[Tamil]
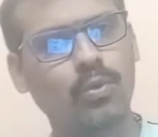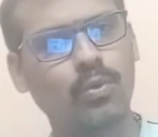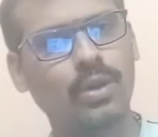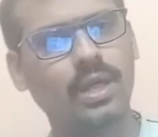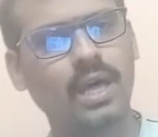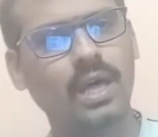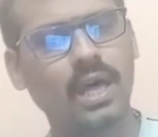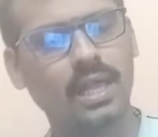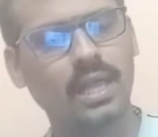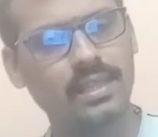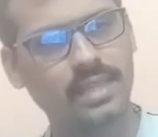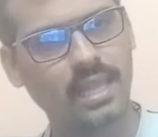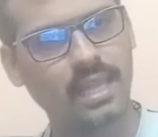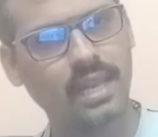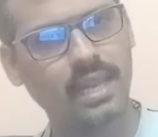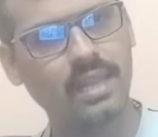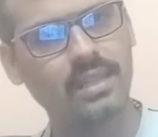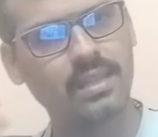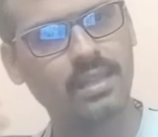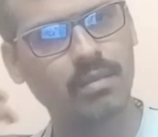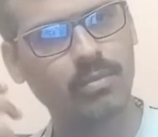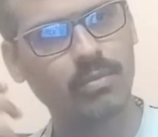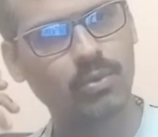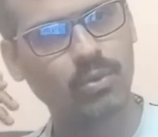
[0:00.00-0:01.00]
கூட அது
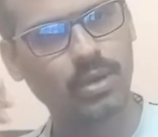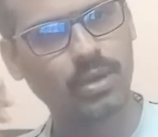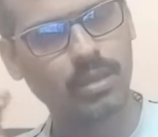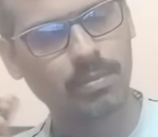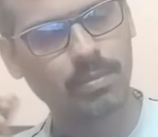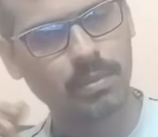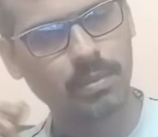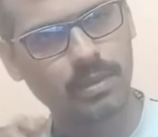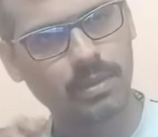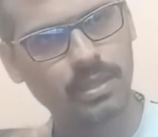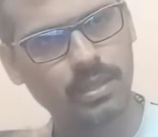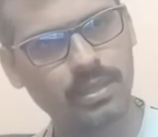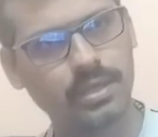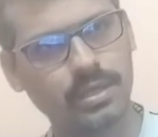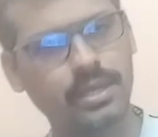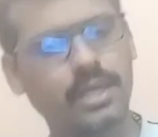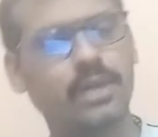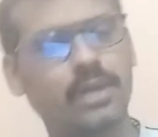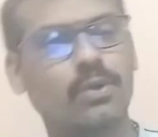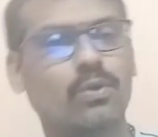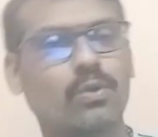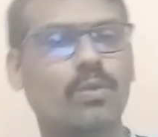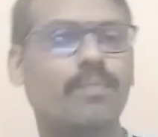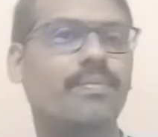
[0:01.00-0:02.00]
நல்லது நம்ம கூட எப்போயுமே
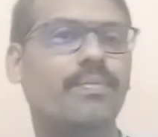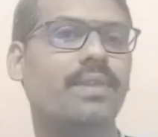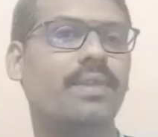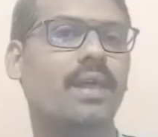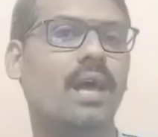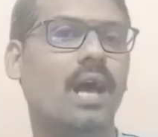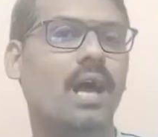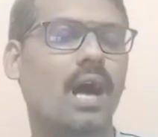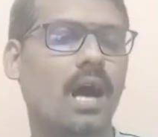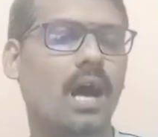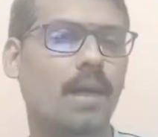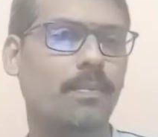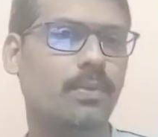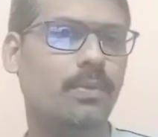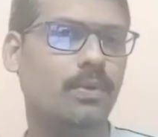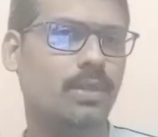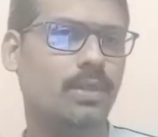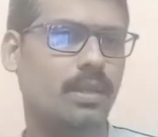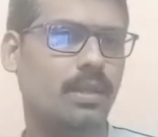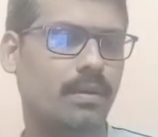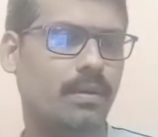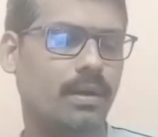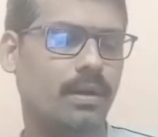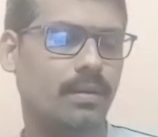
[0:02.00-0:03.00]
இருந்துகிட்டே இருக்கும் அப்போ
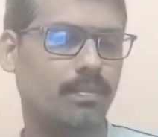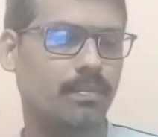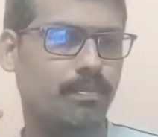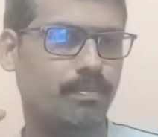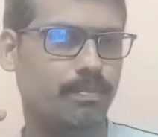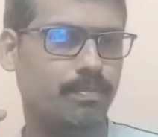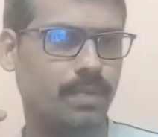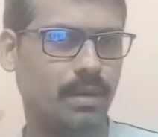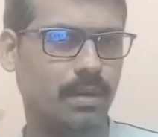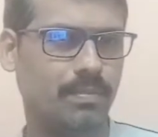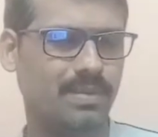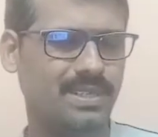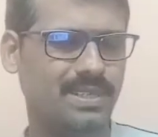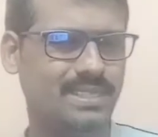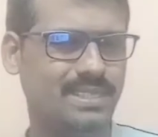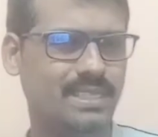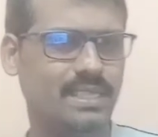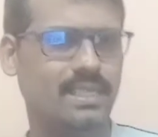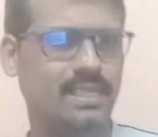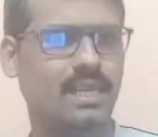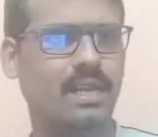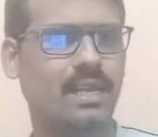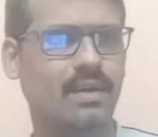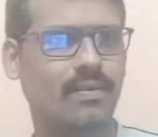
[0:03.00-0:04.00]
இந்த
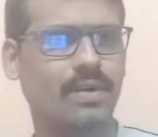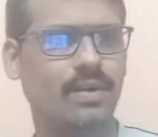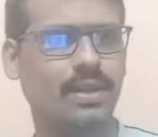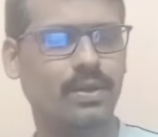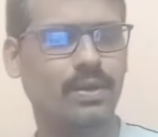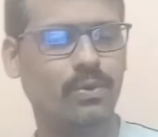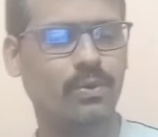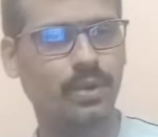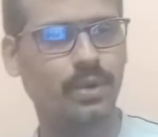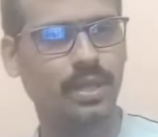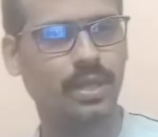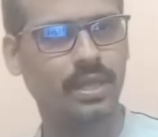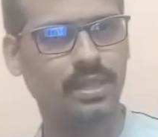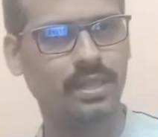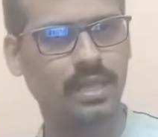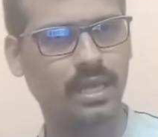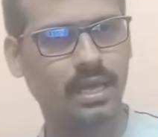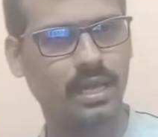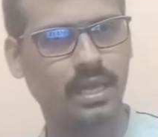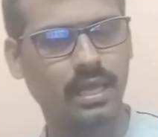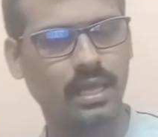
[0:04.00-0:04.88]
பிரபஞ்சத்தில் வரக்கூடிய இந்த